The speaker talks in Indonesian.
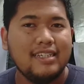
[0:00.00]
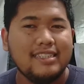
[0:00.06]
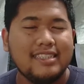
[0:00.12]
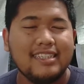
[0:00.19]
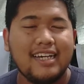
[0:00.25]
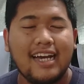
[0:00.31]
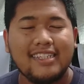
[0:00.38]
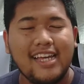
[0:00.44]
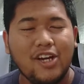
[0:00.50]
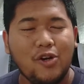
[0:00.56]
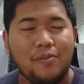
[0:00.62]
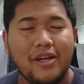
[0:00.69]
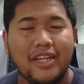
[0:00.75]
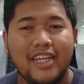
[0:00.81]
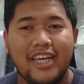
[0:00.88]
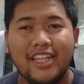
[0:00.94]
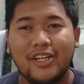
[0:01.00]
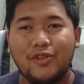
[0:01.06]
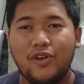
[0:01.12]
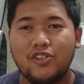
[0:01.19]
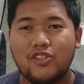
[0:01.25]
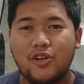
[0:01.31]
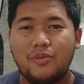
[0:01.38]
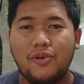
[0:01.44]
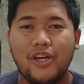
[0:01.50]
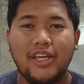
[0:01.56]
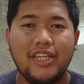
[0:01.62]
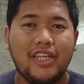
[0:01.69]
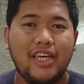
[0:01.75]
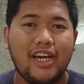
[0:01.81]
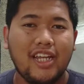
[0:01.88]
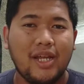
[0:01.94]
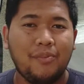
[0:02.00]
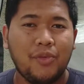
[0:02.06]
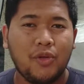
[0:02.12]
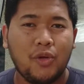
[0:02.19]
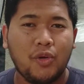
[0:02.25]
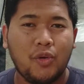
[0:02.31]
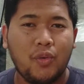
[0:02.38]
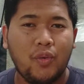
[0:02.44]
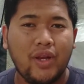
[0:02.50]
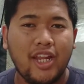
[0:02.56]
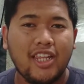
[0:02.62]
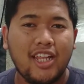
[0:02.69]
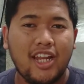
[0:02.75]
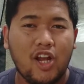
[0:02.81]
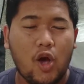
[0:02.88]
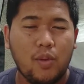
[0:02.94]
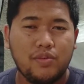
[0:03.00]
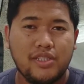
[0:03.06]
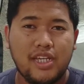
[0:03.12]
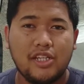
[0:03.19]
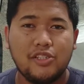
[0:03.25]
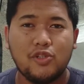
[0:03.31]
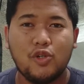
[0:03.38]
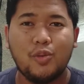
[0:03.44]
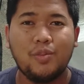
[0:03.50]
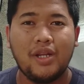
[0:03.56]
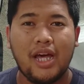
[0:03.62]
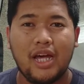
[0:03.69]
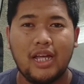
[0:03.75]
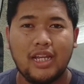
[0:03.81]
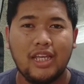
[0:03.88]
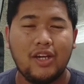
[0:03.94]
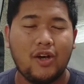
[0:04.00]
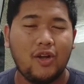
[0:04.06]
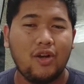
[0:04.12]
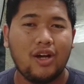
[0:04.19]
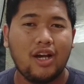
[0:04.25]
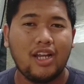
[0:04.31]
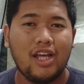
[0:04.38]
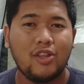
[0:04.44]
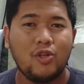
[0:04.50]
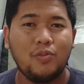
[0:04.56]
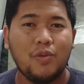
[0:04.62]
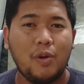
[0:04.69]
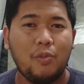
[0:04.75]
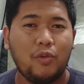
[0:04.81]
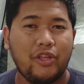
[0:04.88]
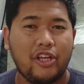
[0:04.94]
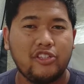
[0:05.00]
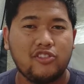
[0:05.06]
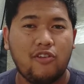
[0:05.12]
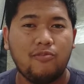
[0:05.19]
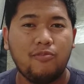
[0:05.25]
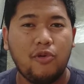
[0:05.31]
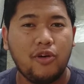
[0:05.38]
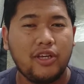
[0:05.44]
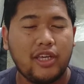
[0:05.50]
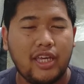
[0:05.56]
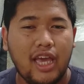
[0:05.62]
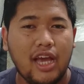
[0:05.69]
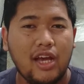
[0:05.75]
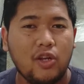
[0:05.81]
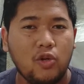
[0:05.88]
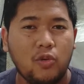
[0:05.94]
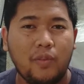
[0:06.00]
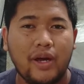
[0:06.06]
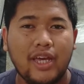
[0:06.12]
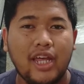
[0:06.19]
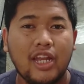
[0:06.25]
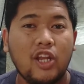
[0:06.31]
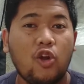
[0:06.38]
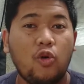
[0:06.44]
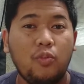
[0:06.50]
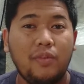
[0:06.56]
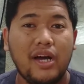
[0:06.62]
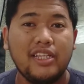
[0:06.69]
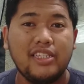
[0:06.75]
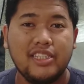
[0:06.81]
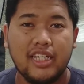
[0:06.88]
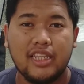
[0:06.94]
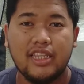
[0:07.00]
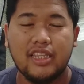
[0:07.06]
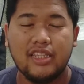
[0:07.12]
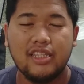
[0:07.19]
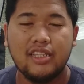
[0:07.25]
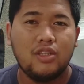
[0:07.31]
Sengaja aku bandingin kedua softbox ini karena menurutku ini adalah opsi yang cukup menarik kalau kalian tuh mau punya softbox yang lumayan low budget